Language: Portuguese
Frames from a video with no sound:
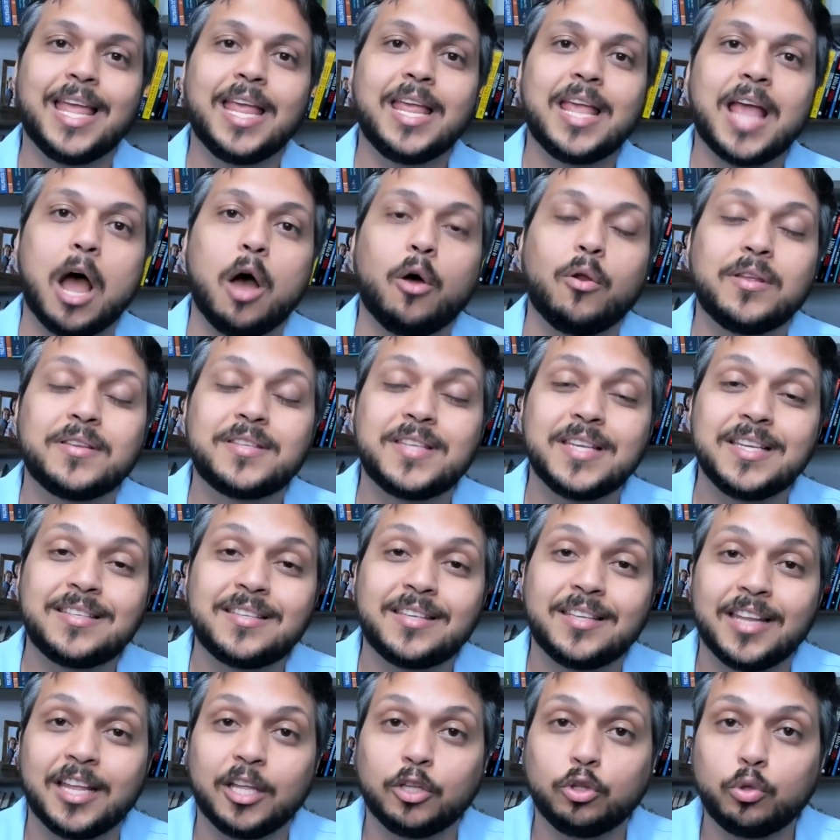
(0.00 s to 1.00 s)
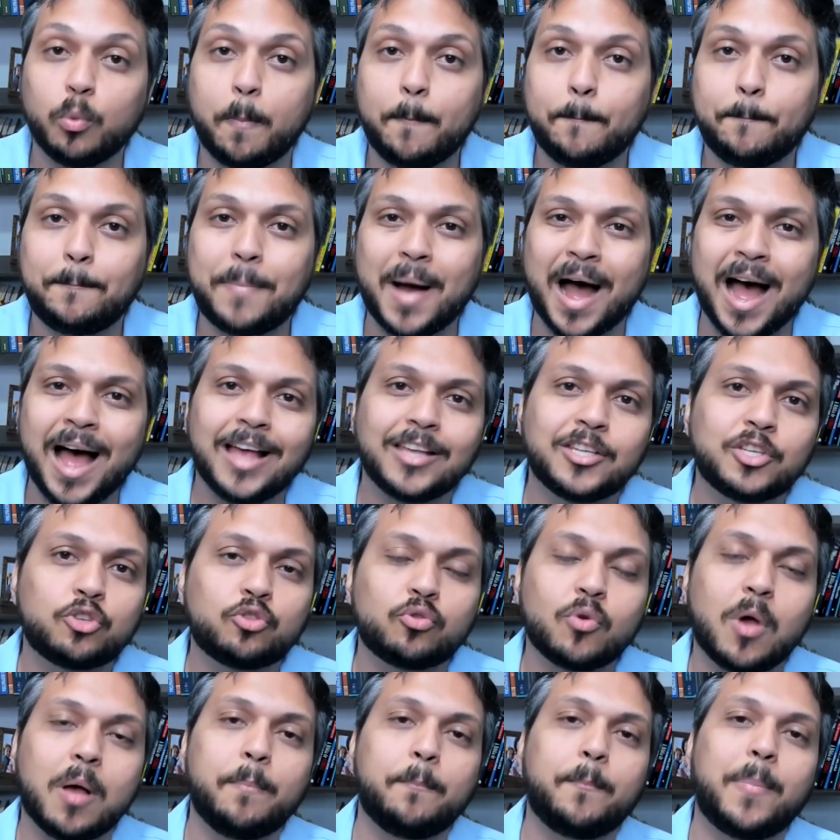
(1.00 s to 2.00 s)
tem aulas ensinando
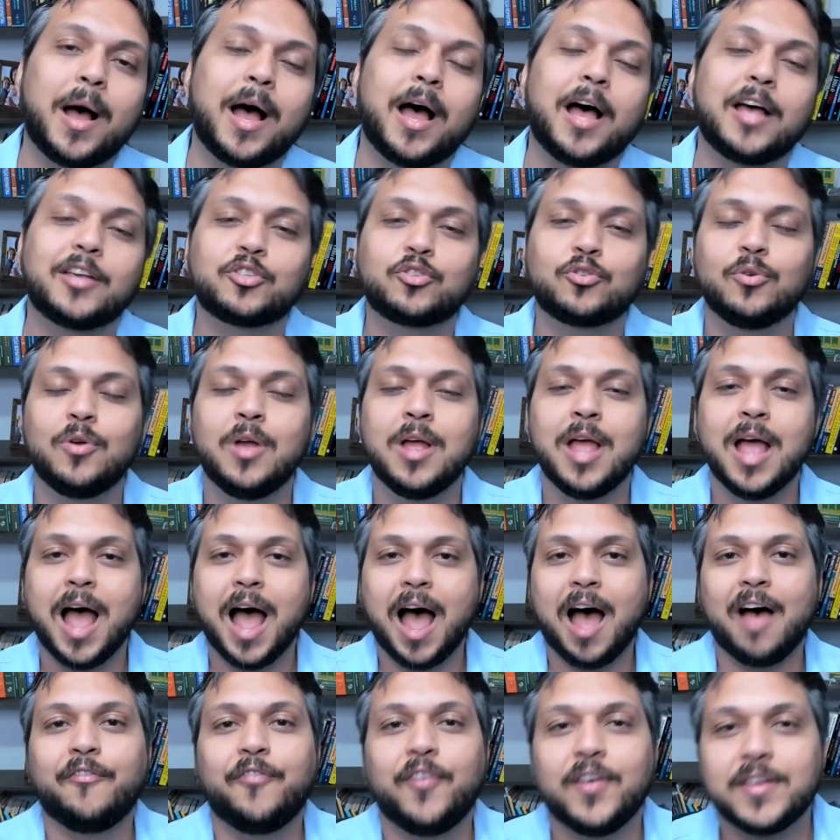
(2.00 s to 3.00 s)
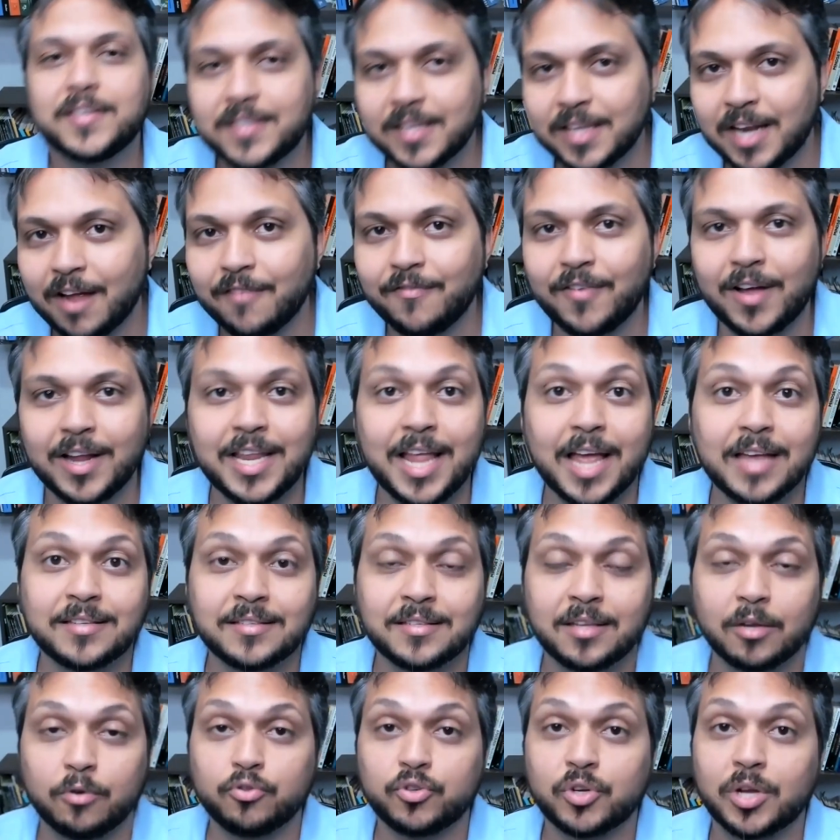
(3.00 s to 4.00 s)
passo a passo a fazer a
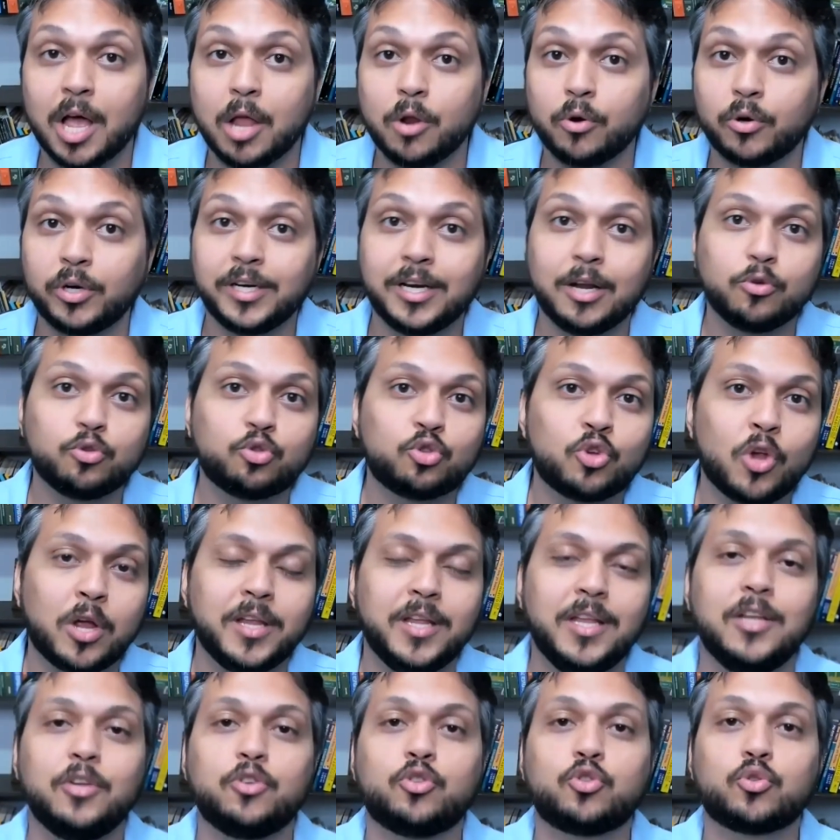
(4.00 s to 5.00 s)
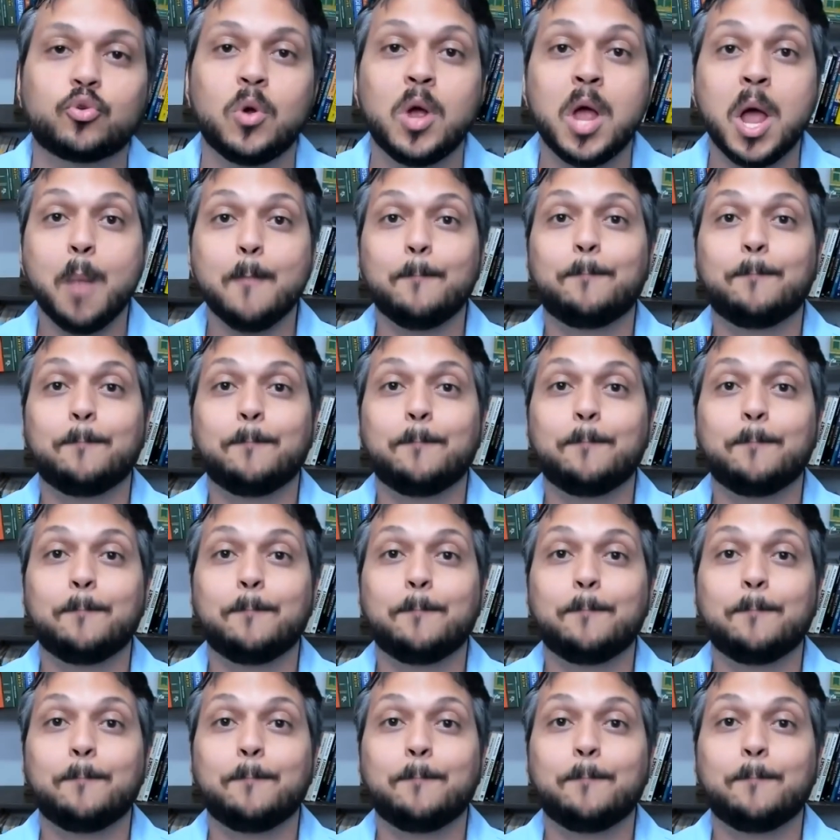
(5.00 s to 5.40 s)
avaliação de calor. Não só isso,